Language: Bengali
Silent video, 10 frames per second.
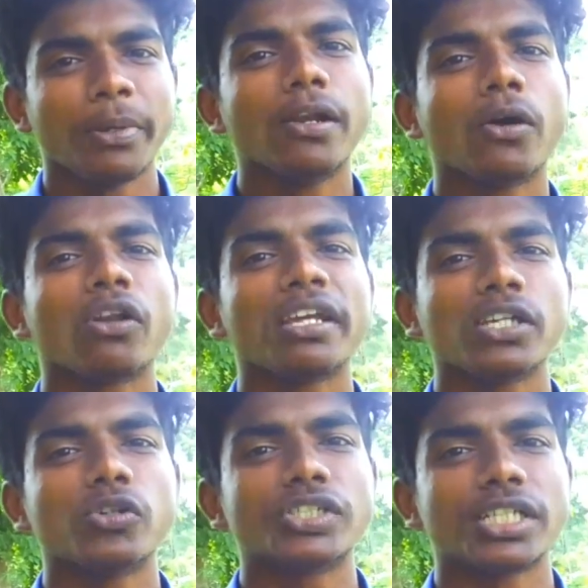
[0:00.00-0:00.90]
ভিন্ন হলে
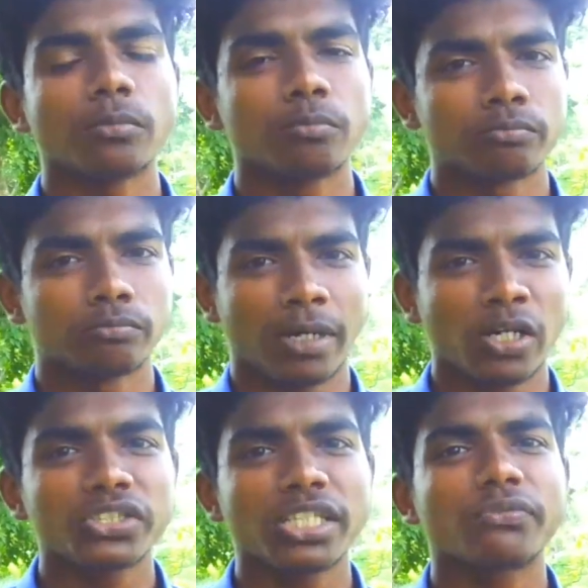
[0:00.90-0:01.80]
কি হয়েছে
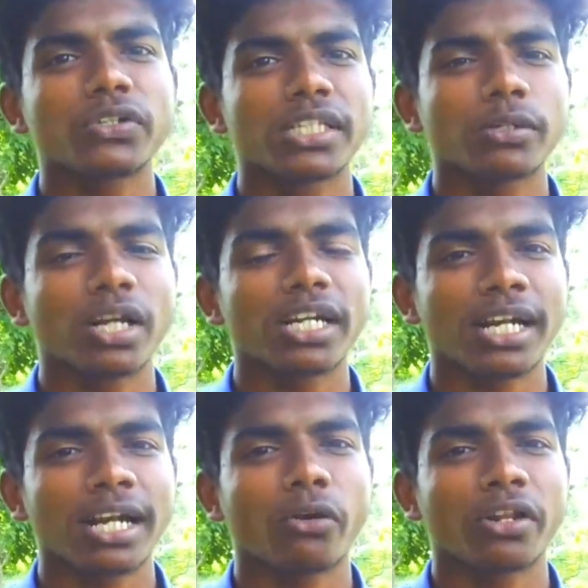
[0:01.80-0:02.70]
মানুষদের প্রতি ওনার
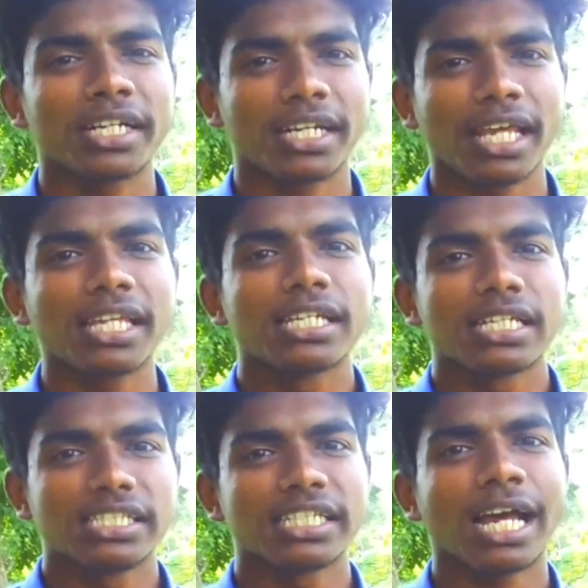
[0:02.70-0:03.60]
টান অনেকটাই
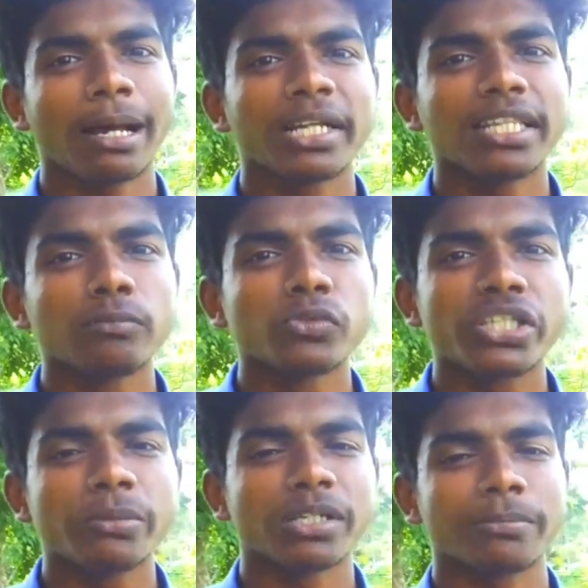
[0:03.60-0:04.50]
যেটা আমাদের
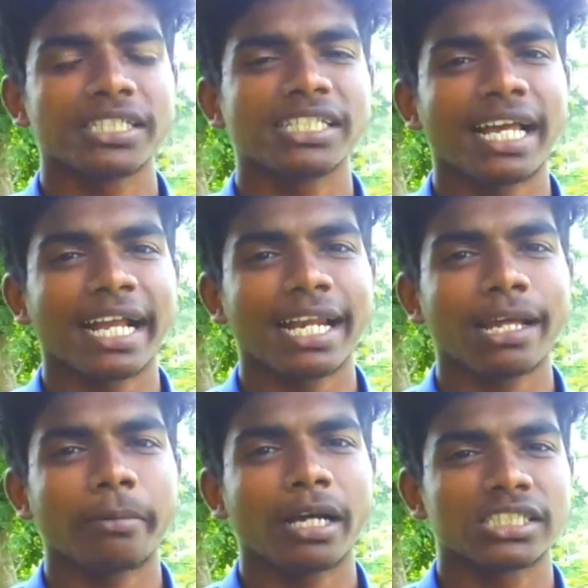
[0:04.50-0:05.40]
মুসলিমদের মাঝে থাকে
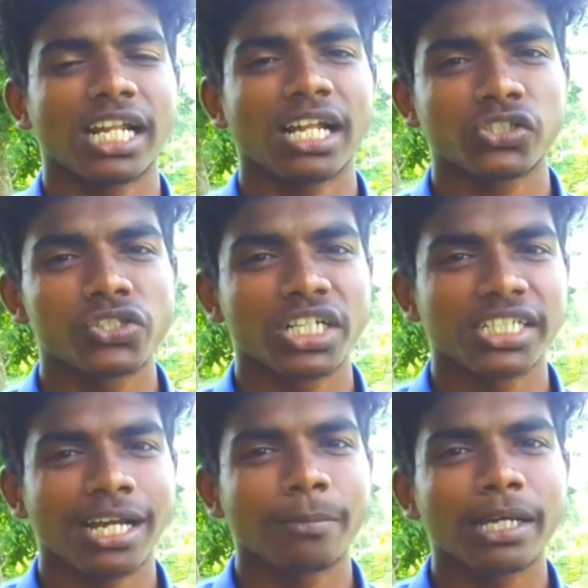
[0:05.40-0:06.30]
না বা যারা
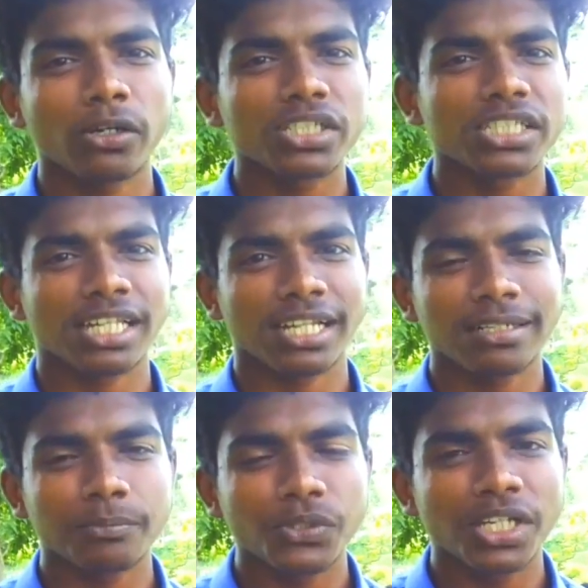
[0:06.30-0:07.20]
সন্ত্রাসী হামলা করেছে
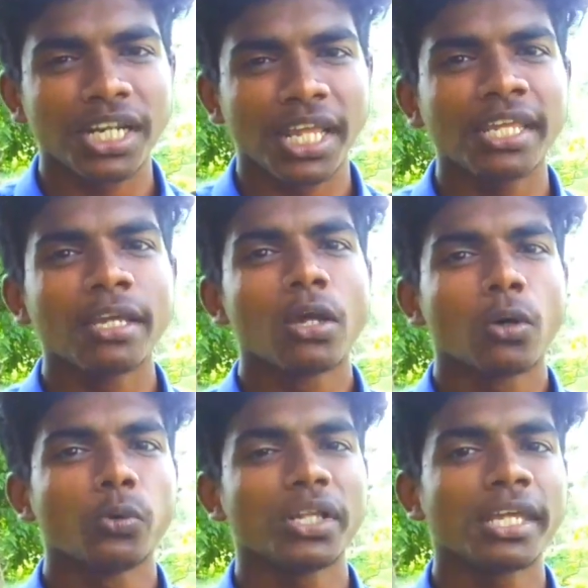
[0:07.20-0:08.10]
তাদের মধ্যে নেই
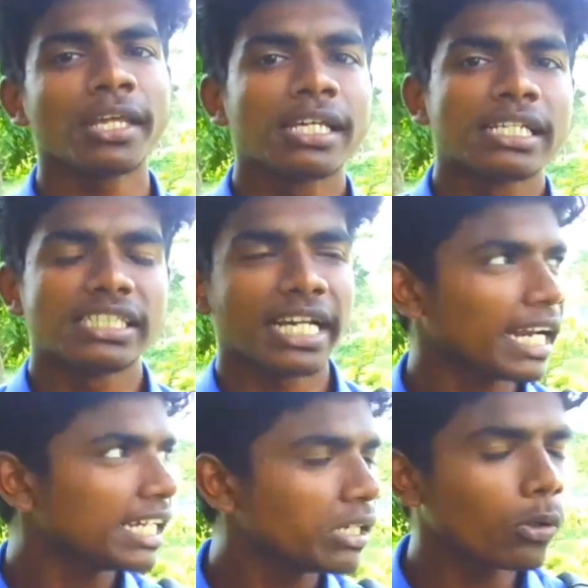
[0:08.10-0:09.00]
উনি
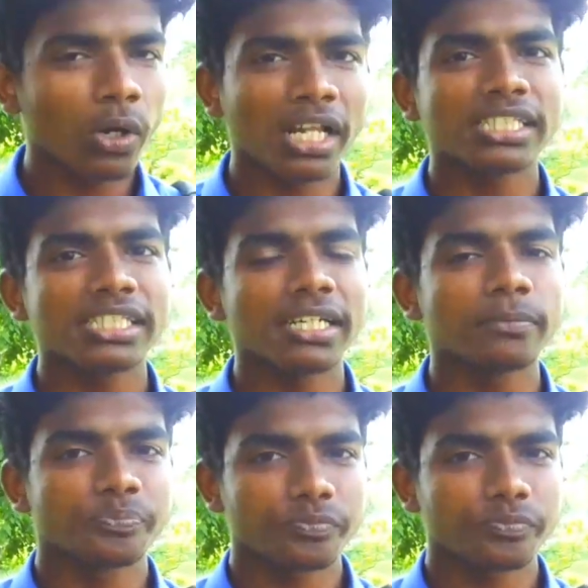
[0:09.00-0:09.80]
যেখানে ওখানে যে